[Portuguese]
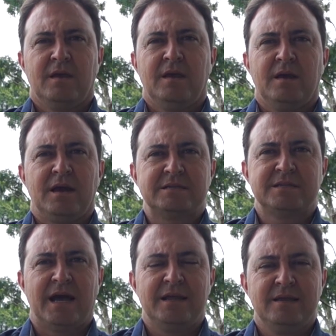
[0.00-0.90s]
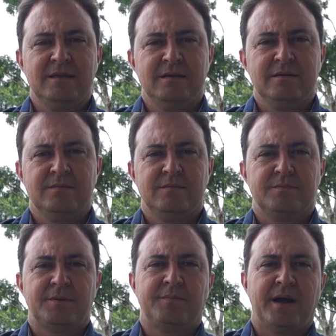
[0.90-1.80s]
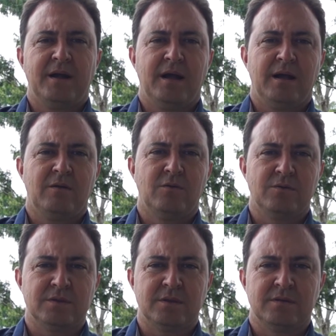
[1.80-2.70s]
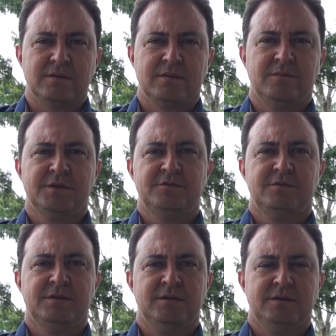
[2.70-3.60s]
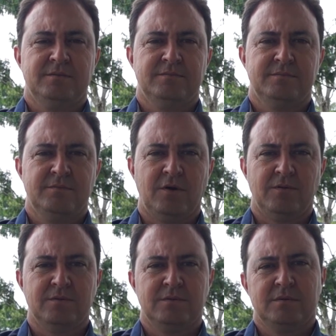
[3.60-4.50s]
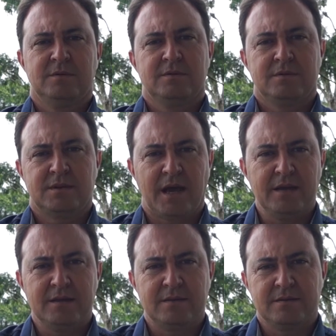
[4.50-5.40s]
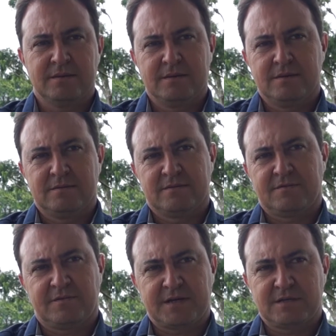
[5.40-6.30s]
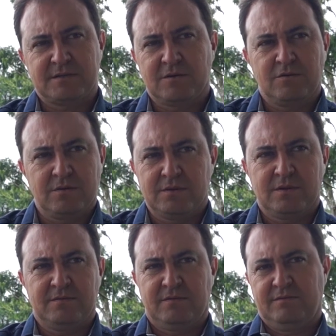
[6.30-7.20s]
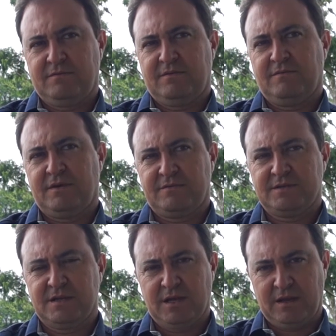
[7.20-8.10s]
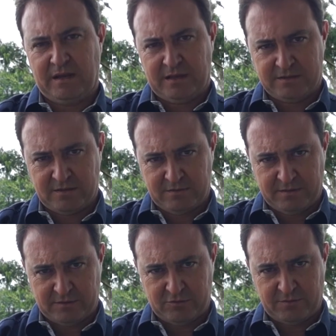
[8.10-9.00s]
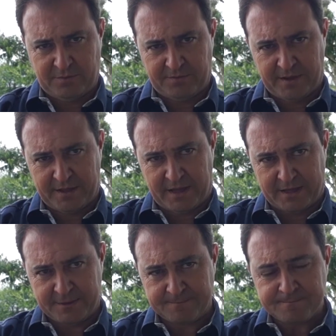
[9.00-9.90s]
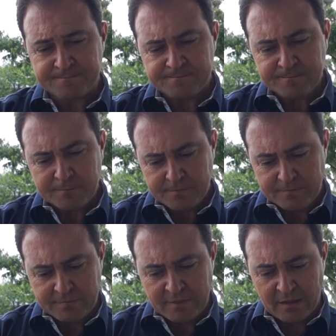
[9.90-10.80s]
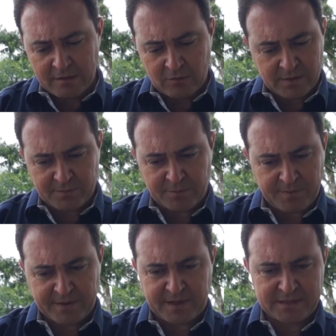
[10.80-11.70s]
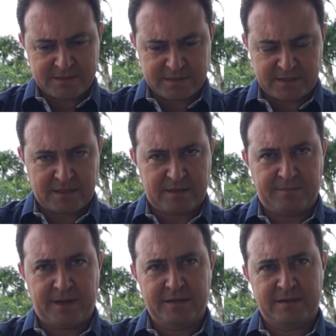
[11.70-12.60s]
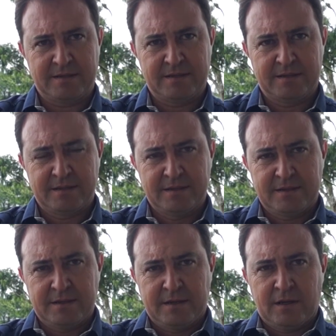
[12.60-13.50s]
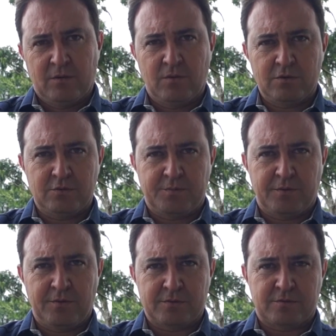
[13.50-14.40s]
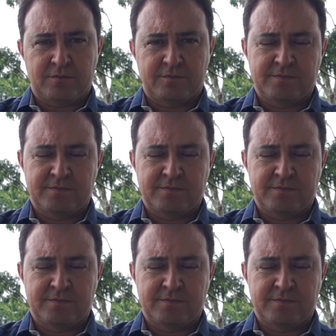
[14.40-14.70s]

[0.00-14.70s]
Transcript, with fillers: é, gastaria para pagar a conta da metionina? Bom, tá aí. Você faz essa conta, você vai fazer ela lá na sua, na sua propriedade ou na propriedade que você está trabalhando. O outro ponto,